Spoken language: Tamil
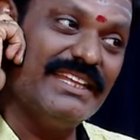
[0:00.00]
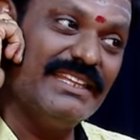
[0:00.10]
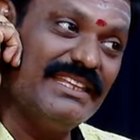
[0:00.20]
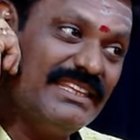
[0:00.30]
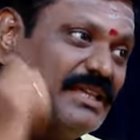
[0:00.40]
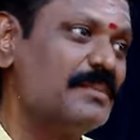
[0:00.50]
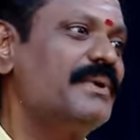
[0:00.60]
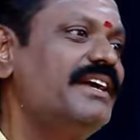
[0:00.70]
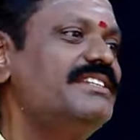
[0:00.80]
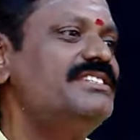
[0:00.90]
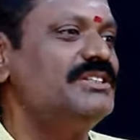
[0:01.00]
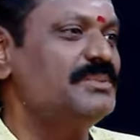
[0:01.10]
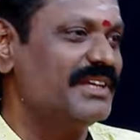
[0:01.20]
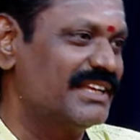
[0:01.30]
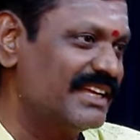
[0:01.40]
எந்த
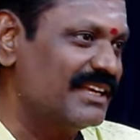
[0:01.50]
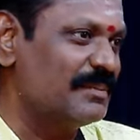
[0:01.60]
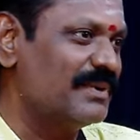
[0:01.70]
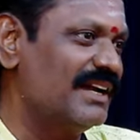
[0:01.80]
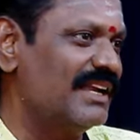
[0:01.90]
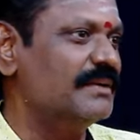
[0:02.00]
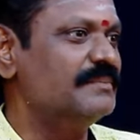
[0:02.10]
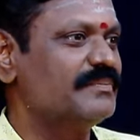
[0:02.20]
பயிற்சியும் எனக்கு என்ன பண்ணல